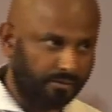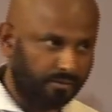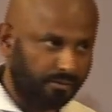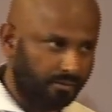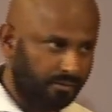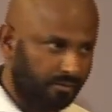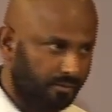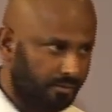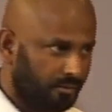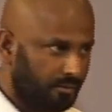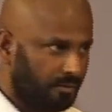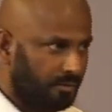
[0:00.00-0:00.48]
de te
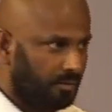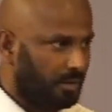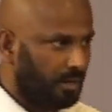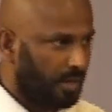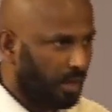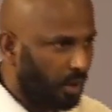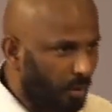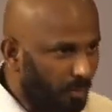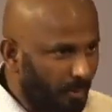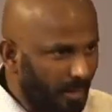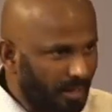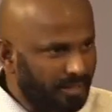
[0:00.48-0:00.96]
nourrir.
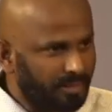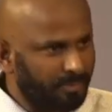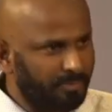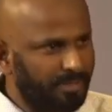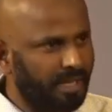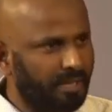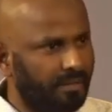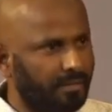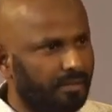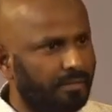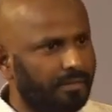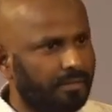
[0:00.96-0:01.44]

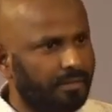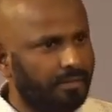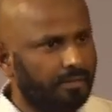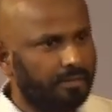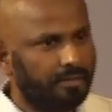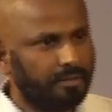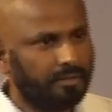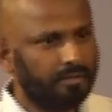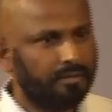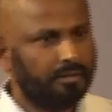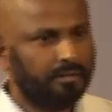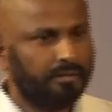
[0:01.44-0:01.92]
Remarquez
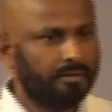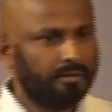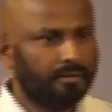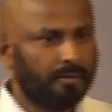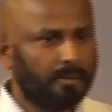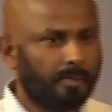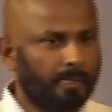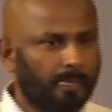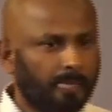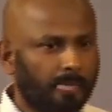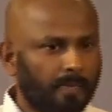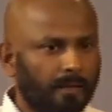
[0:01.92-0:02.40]
bien,
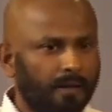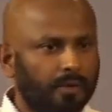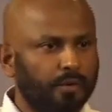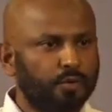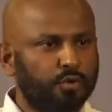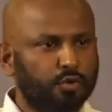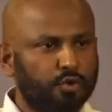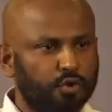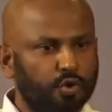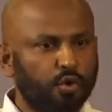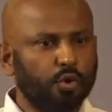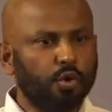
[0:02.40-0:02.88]

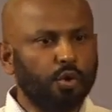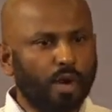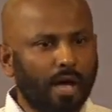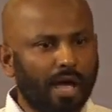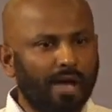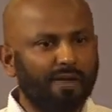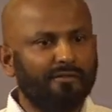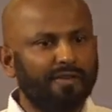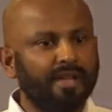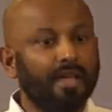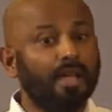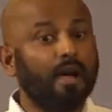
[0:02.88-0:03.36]

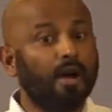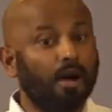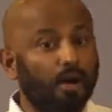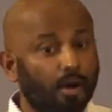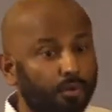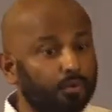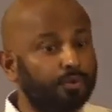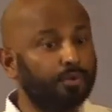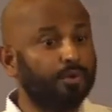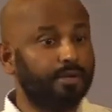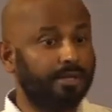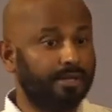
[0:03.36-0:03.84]
Dieu
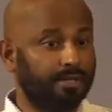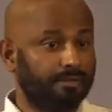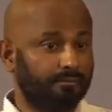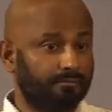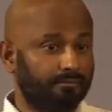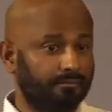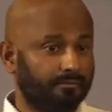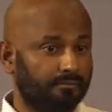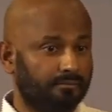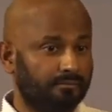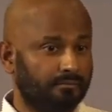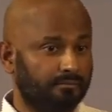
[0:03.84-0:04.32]
avait
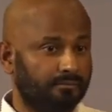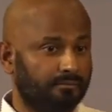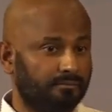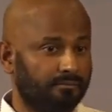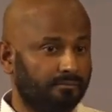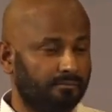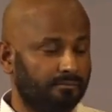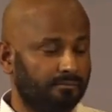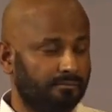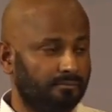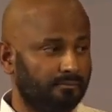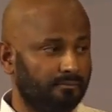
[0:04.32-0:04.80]
ordonné.
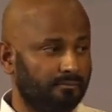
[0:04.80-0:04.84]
